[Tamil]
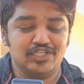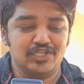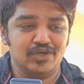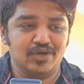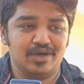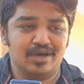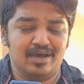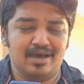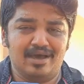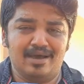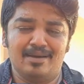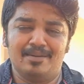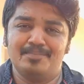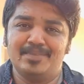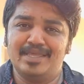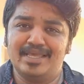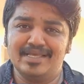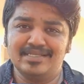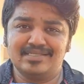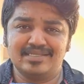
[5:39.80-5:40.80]
ஜியோ
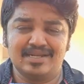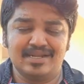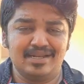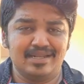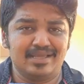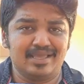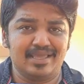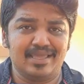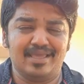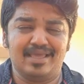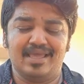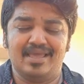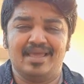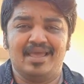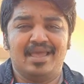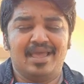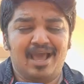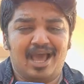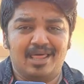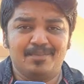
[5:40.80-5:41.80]
பிஎஸ்என்எலுக்கு
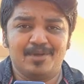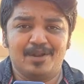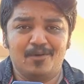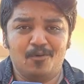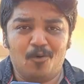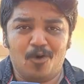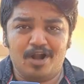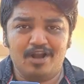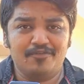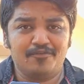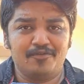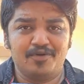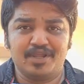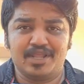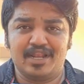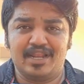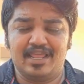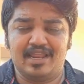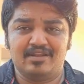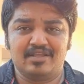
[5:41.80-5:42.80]
அது மாதிரி
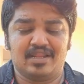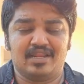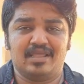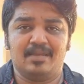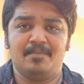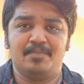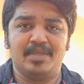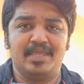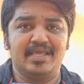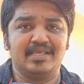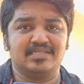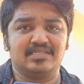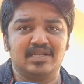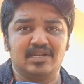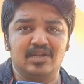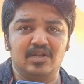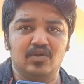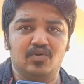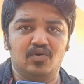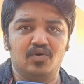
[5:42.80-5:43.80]
ஓடஃபோனுக்கு இல்லையான்னு கேட்டீங்க
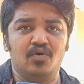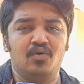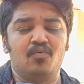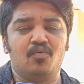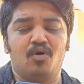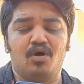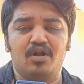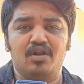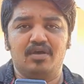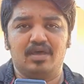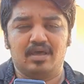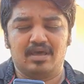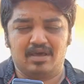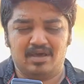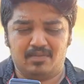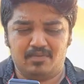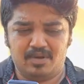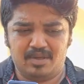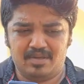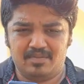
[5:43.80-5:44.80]
பிஎஸ்என்எலுக்கும் ஓட
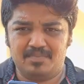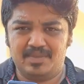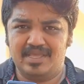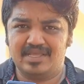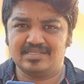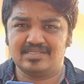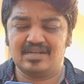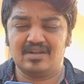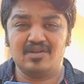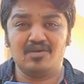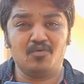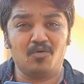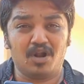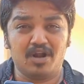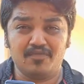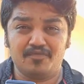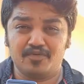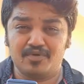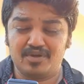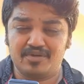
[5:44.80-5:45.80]
பிஎஸ்என்எலுக்கும்
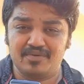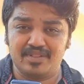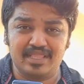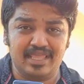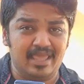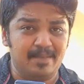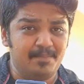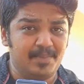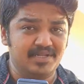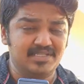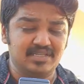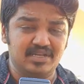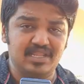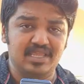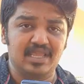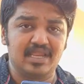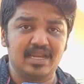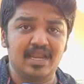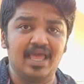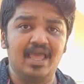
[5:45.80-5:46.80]
ஓடஃபோனுக்கும் வந்து ஏபிஎன்
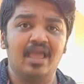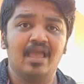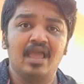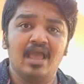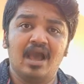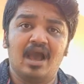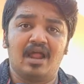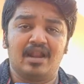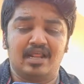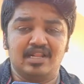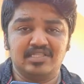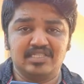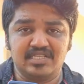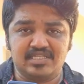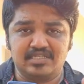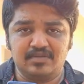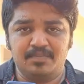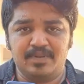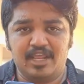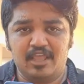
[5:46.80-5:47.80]
செட்டிங் இல்லை ஆனால்
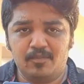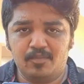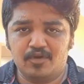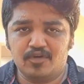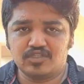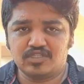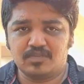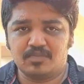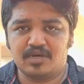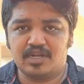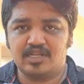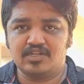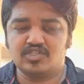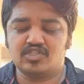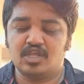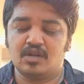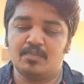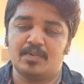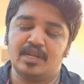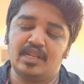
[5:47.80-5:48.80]
ஜஸ்ட் பிரேவ் ப்ரௌசர் மட்டும்
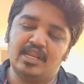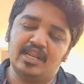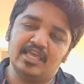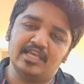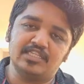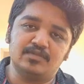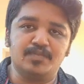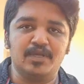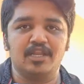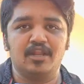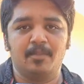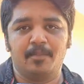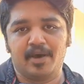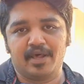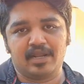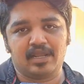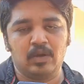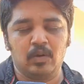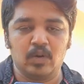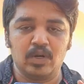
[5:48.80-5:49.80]
இன்ஸ்டால் பண்ணி நீங்கள் ஸ்பீடை
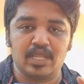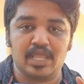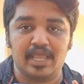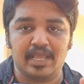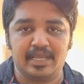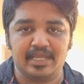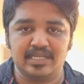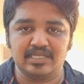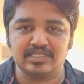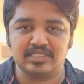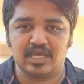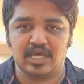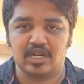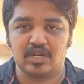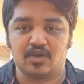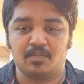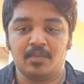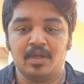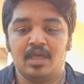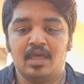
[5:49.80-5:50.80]
பாருங்கள் உங்களுக்கு இன்க்ரீஸாக
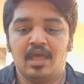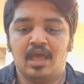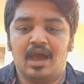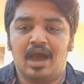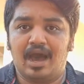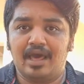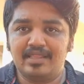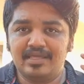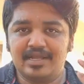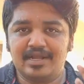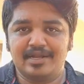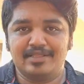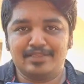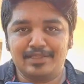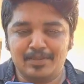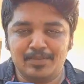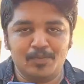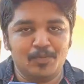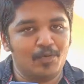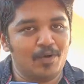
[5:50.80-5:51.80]
இருக்கும் அதுக்கு
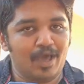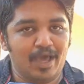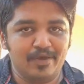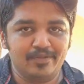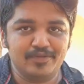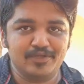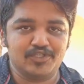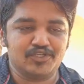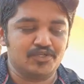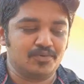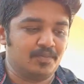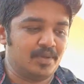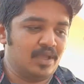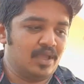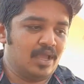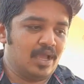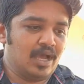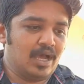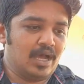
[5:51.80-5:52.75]
அடுத்தது மூணாவது விஷயம்